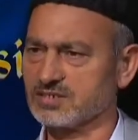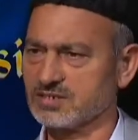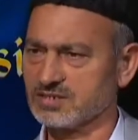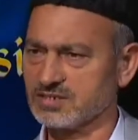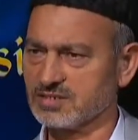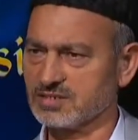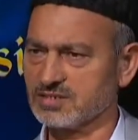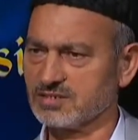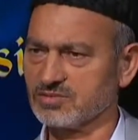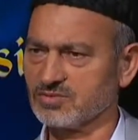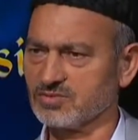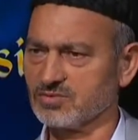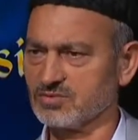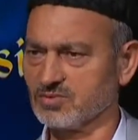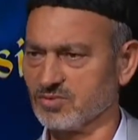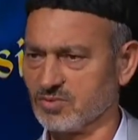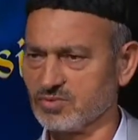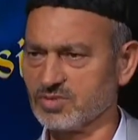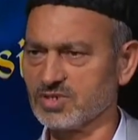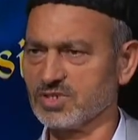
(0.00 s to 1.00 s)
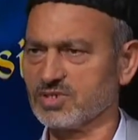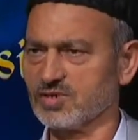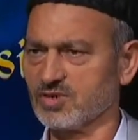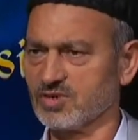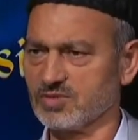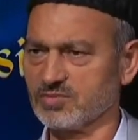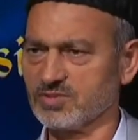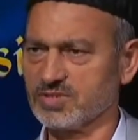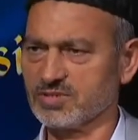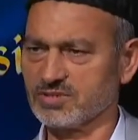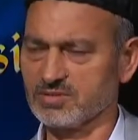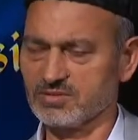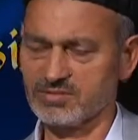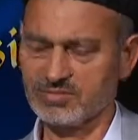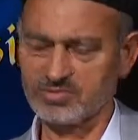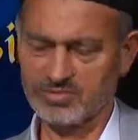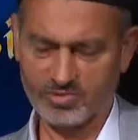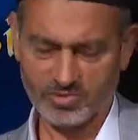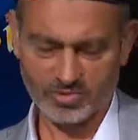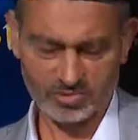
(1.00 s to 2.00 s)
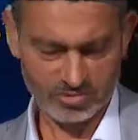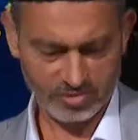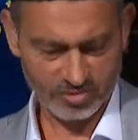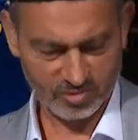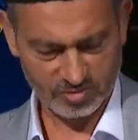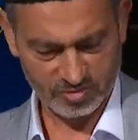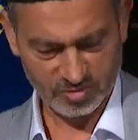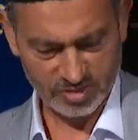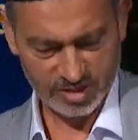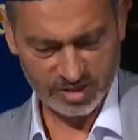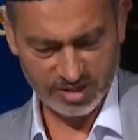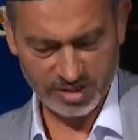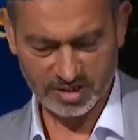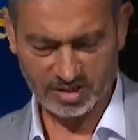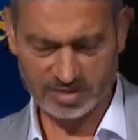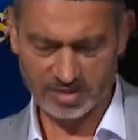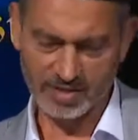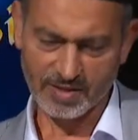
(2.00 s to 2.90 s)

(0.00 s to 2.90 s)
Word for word: Hı hı. O doğru değil. Öyle bir görüşü doğru değildir.